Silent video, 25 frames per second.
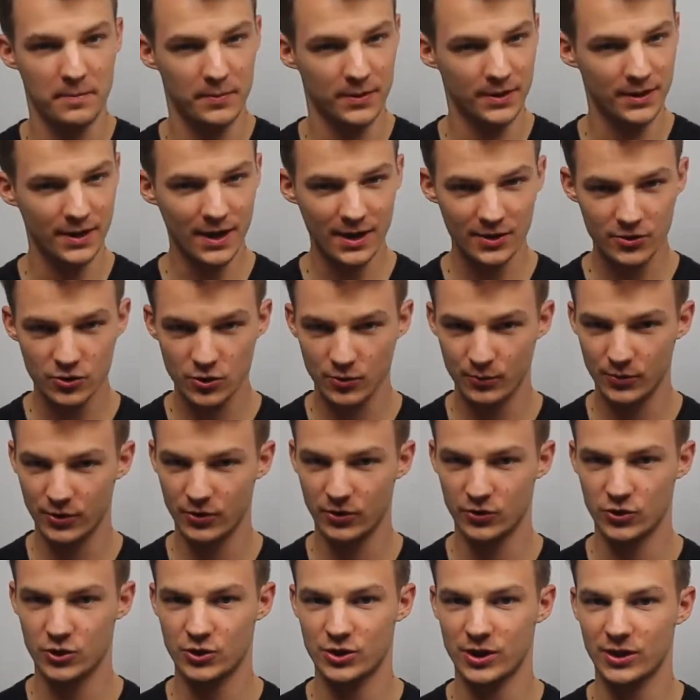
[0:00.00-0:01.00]
mniejszą
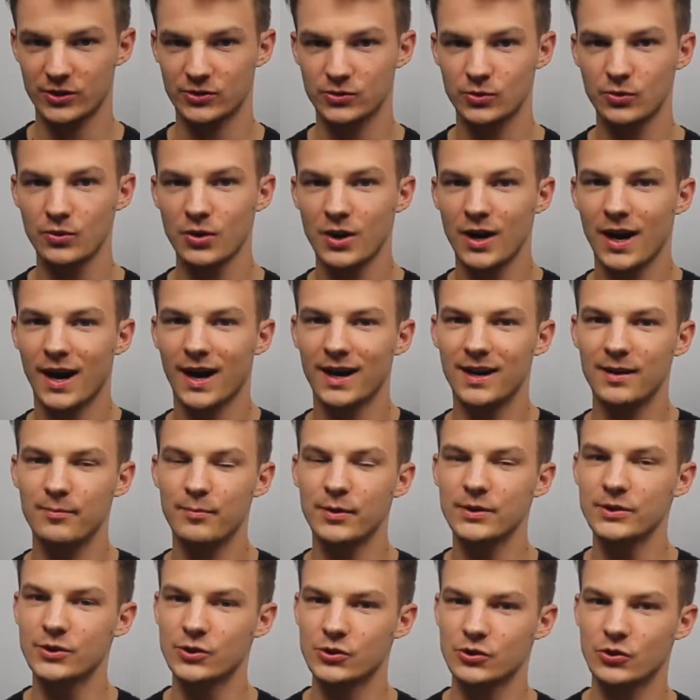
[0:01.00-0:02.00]
ilość czasu, ale
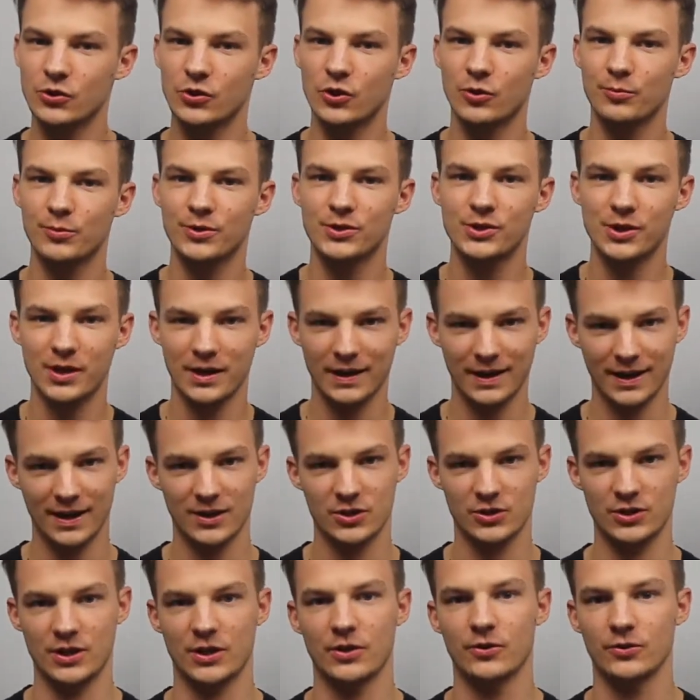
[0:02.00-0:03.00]
będziesz to robić
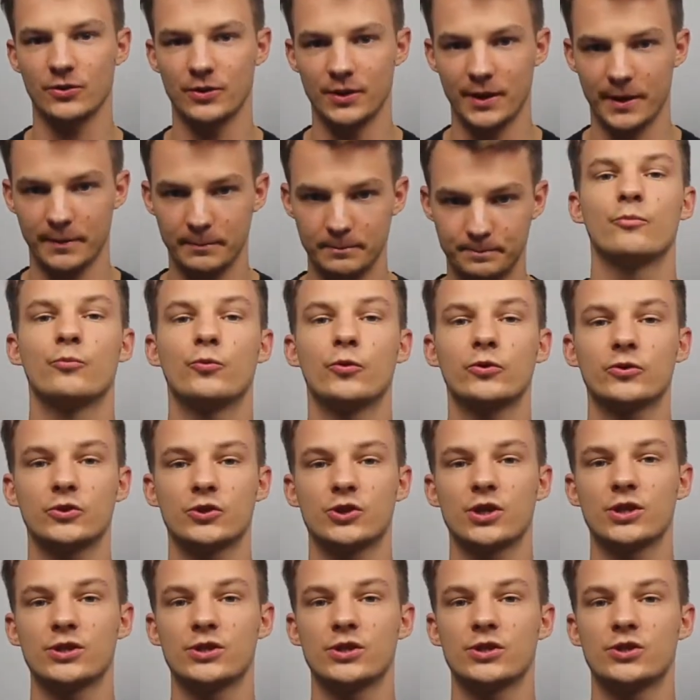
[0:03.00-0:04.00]
każdego dnia. Błąd
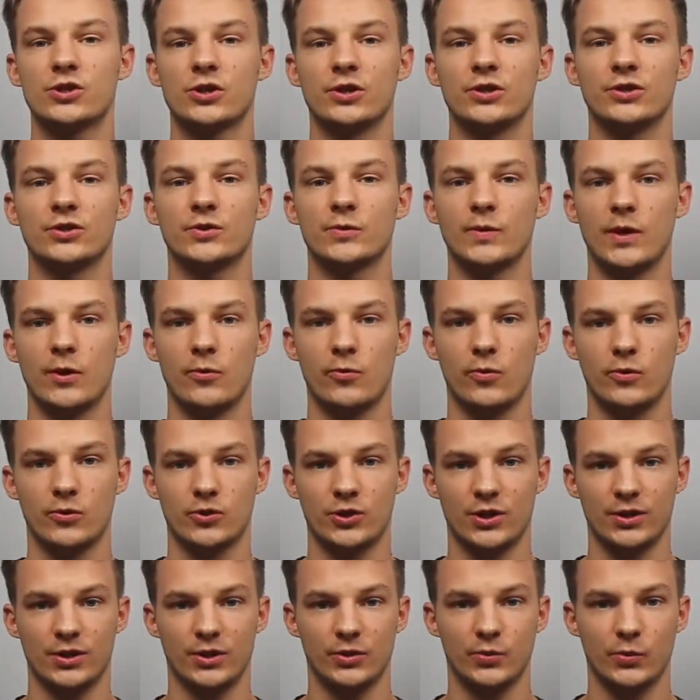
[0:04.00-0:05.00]
trzeci, czyli złe
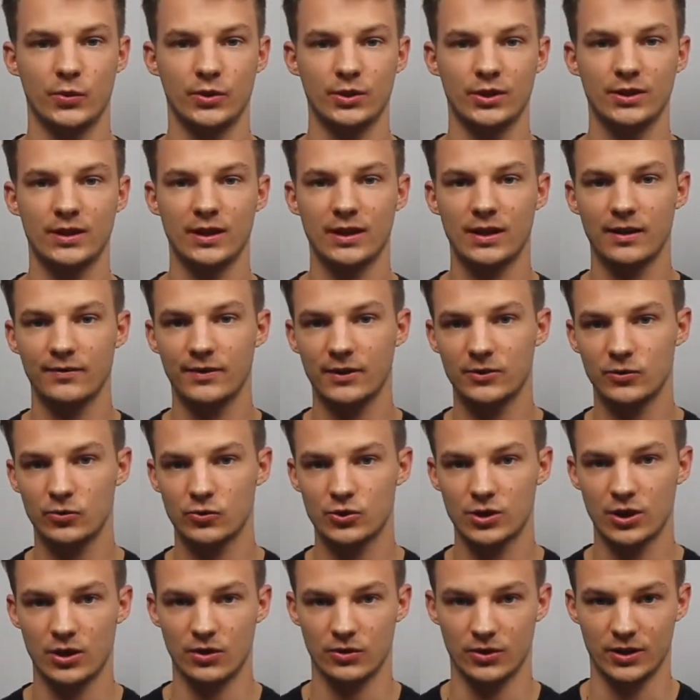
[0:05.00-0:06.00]
ułożenie dłoni na
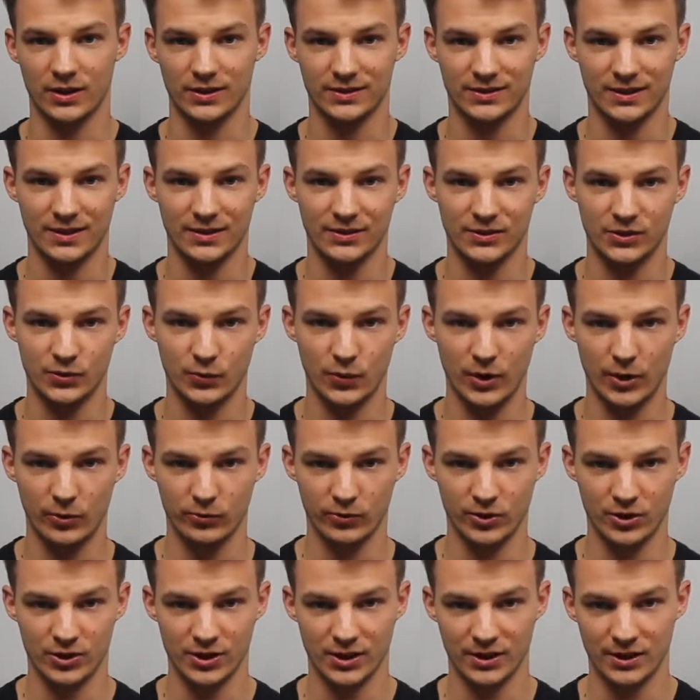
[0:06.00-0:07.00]
klawiaturze oraz złe
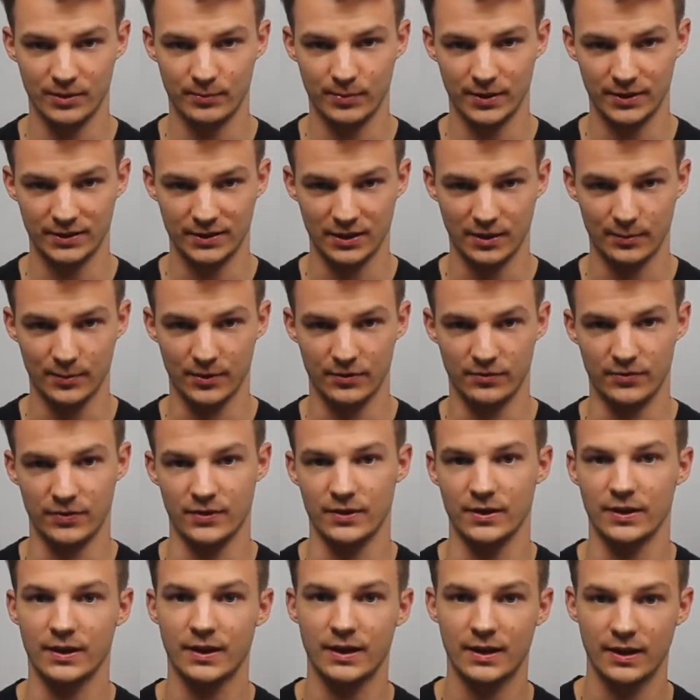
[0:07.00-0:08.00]
uderzanie palcami w
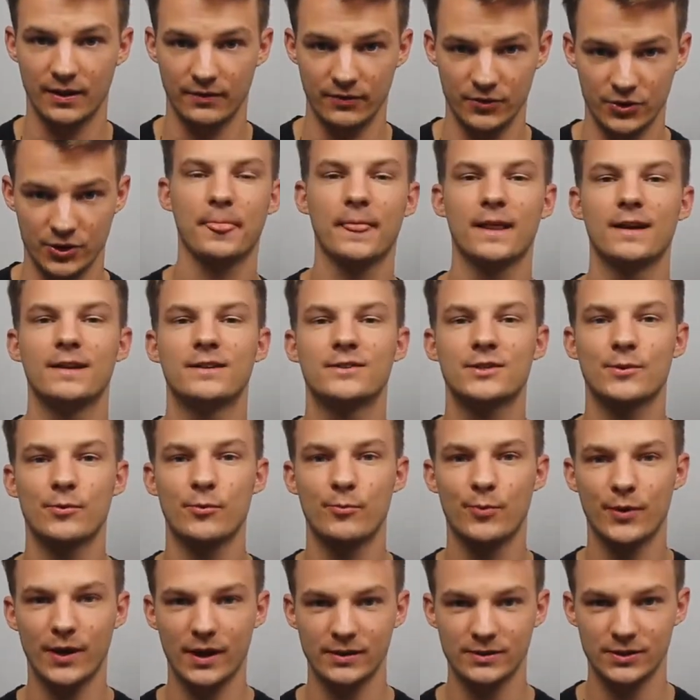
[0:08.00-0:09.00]
klawisze. Żeby
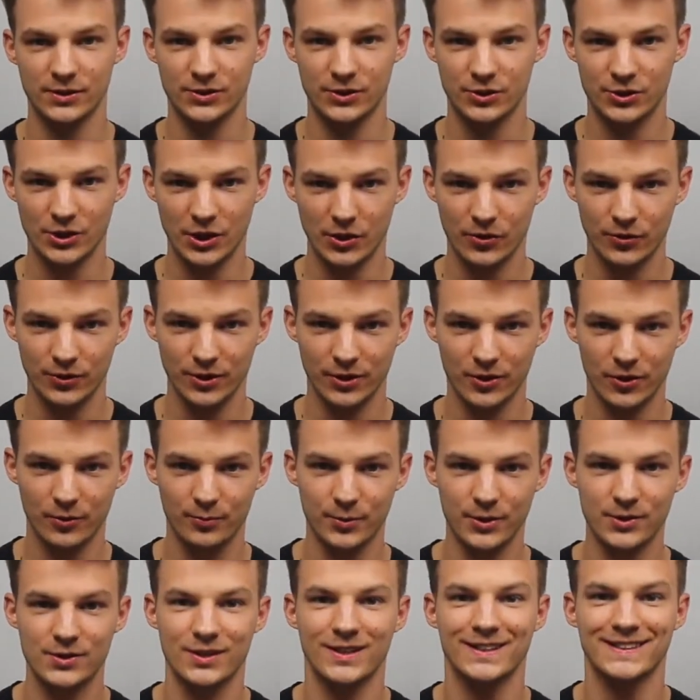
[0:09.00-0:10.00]
pokazać Ci czego nie
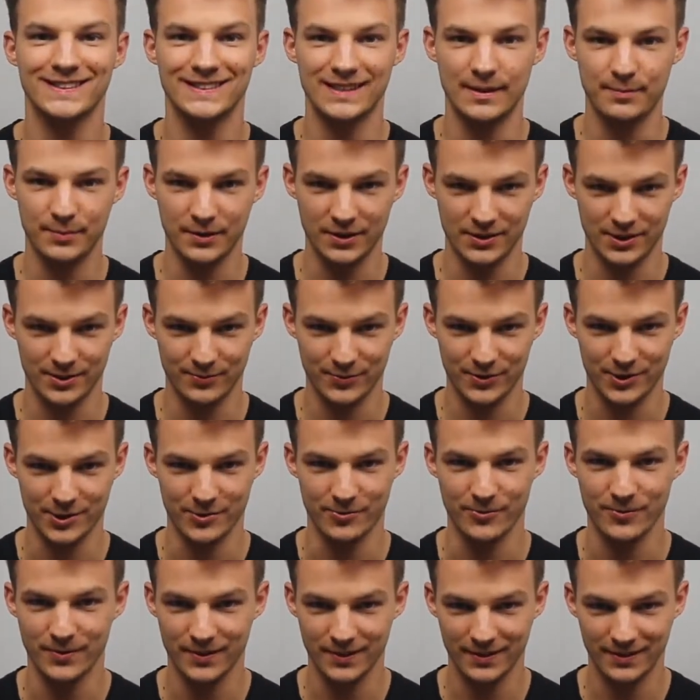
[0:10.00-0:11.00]
robić, zapraszam
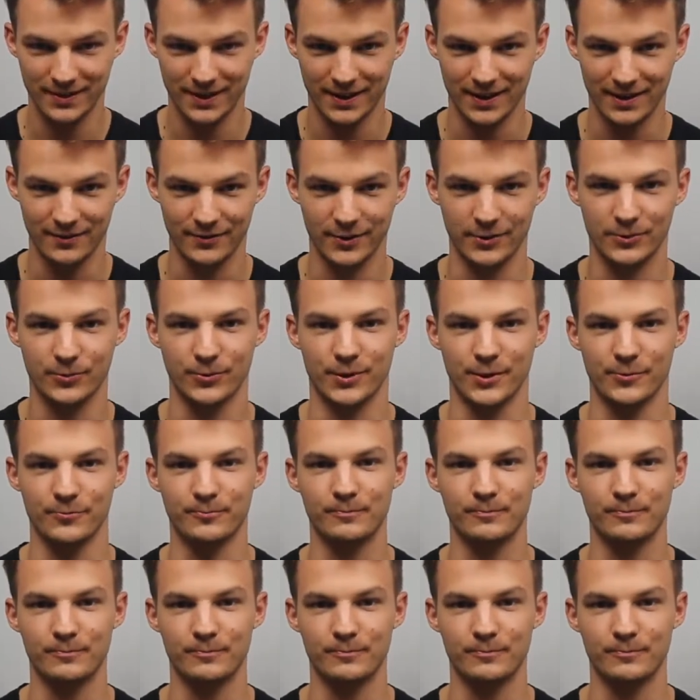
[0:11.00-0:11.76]
Cię na klawiaturę.